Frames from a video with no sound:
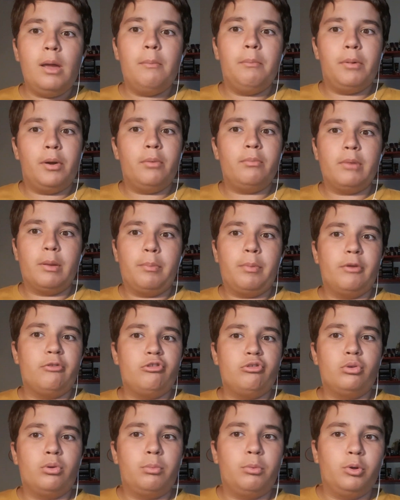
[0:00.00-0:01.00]
Però mi è
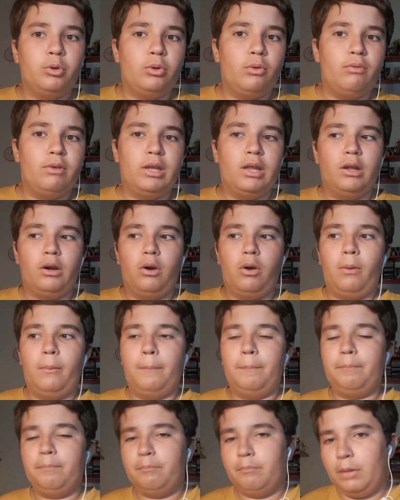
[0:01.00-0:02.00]
piaciuto molto vederlo
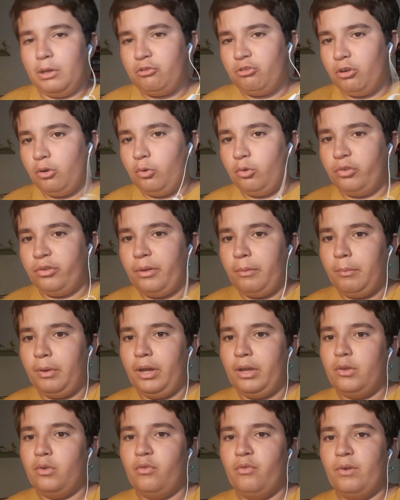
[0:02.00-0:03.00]
bacio rossa
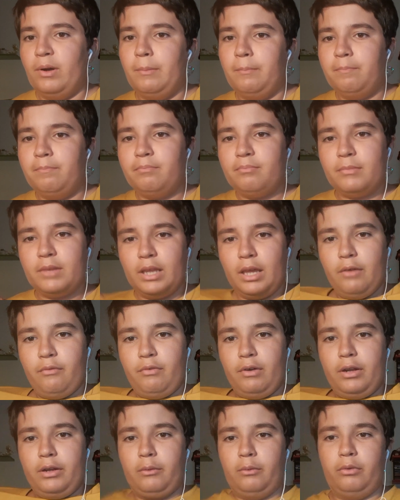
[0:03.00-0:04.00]
Juve e
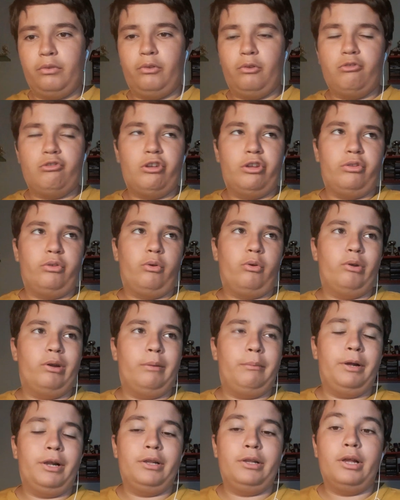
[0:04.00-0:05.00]
fare questo gesto con
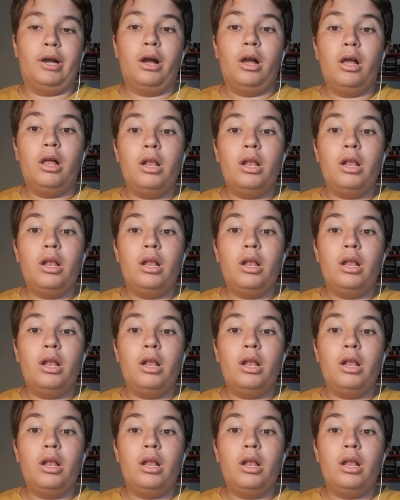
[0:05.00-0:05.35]
la maglia.